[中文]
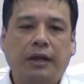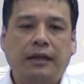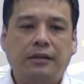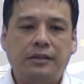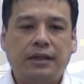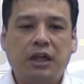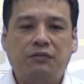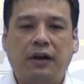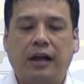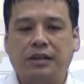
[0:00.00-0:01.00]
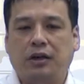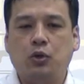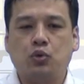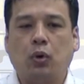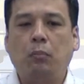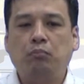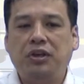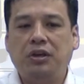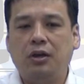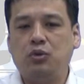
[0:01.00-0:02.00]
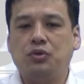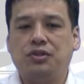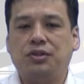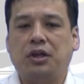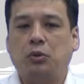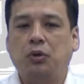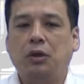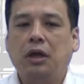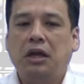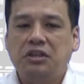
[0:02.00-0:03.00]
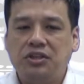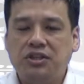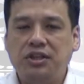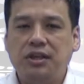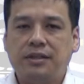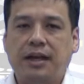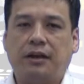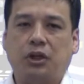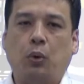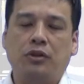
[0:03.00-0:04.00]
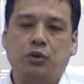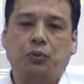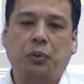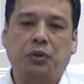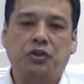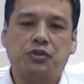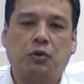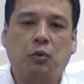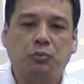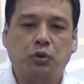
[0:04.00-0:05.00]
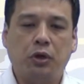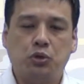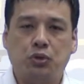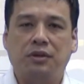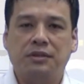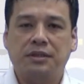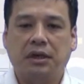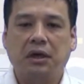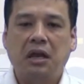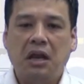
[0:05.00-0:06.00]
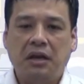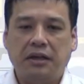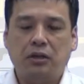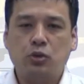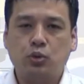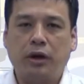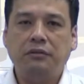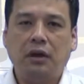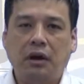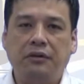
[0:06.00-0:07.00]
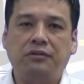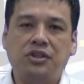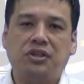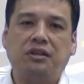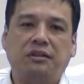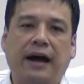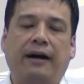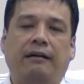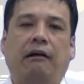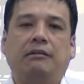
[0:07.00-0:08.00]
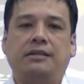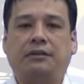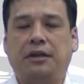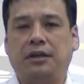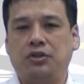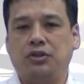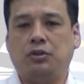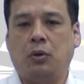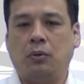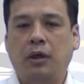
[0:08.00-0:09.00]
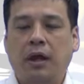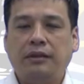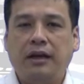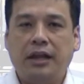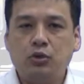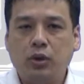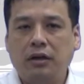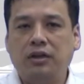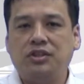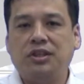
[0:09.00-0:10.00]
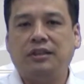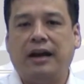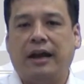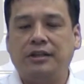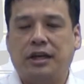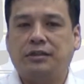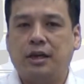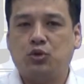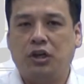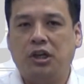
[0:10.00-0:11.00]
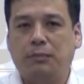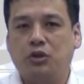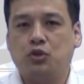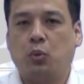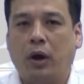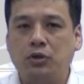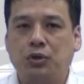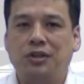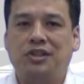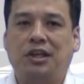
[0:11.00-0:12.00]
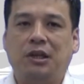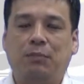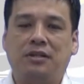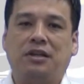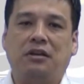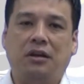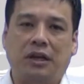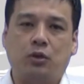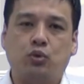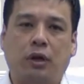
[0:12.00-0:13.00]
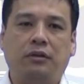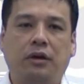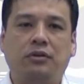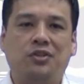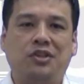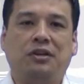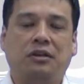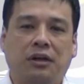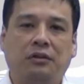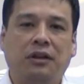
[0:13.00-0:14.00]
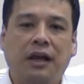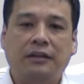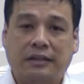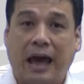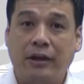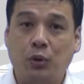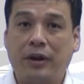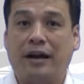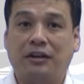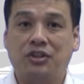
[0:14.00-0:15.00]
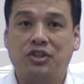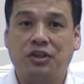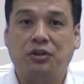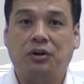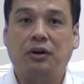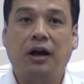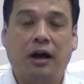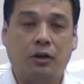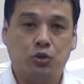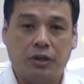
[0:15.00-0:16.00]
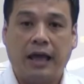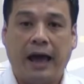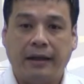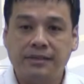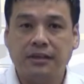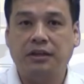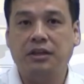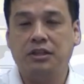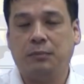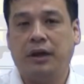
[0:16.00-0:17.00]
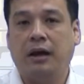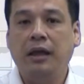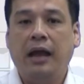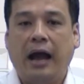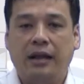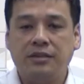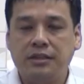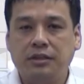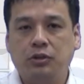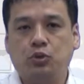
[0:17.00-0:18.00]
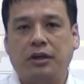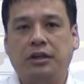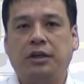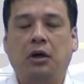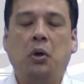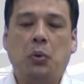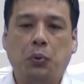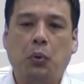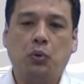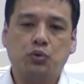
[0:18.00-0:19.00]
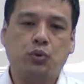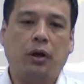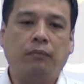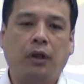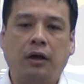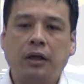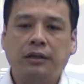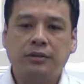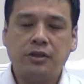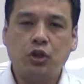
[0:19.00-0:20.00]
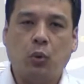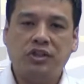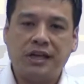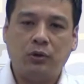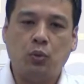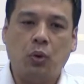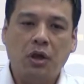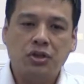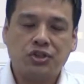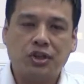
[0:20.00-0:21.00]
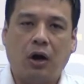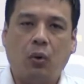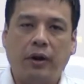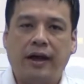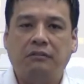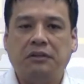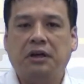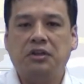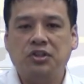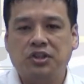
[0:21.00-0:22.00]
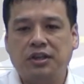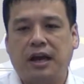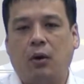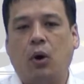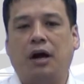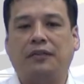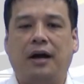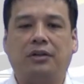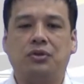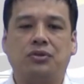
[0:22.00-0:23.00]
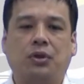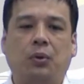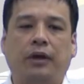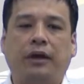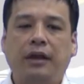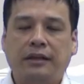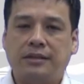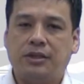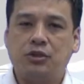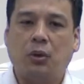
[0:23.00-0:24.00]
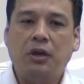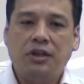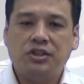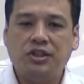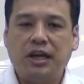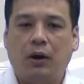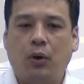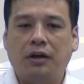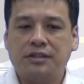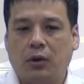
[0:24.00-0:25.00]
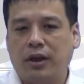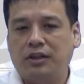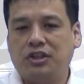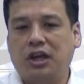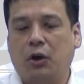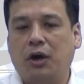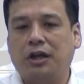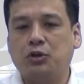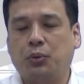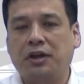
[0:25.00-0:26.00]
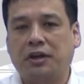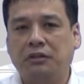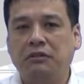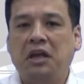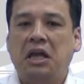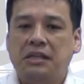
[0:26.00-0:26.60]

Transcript: 那这个地方来讲，例如说 pH 值等于七这样的缓冲溶液的时候，我们就会选择磷酸二氢钠啊这样的一个系统。那磷酸二氢钠来讲，在水里面就是完全解离变成磷酸二氢根，那它还有两个氢哦啊，所以它还是可以怎么样，还是算一个弱酸啊。那这时候我加入少量的氢氧化钠的时候呢，那这时候氢氧化少量的氢氧化钠就会跟。